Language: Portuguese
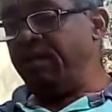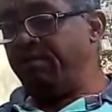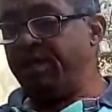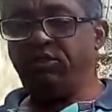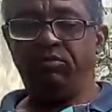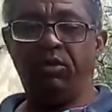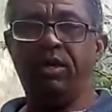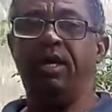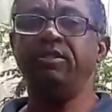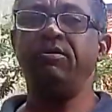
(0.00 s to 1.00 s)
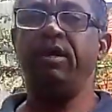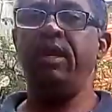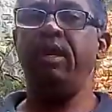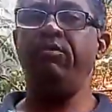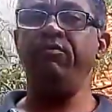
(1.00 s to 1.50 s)
Mas no meu caso
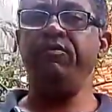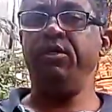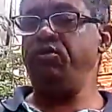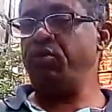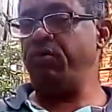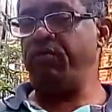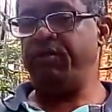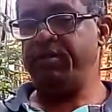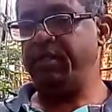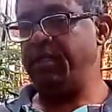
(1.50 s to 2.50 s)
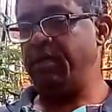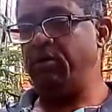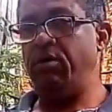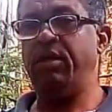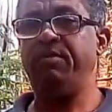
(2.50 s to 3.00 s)
é um vídeo que eu vou fazer aqui
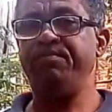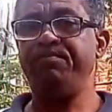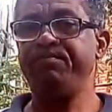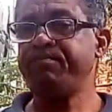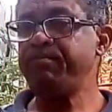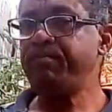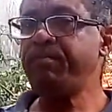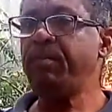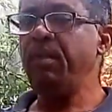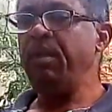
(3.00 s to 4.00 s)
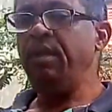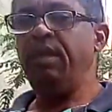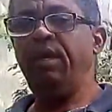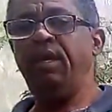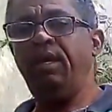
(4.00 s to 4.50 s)
agora.
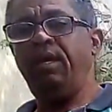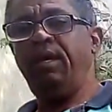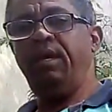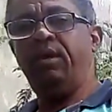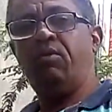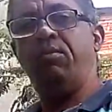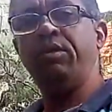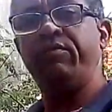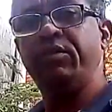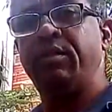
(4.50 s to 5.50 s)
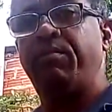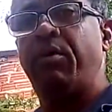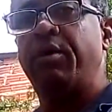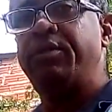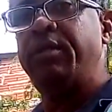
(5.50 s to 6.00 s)
É, como que você
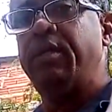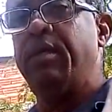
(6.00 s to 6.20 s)
pode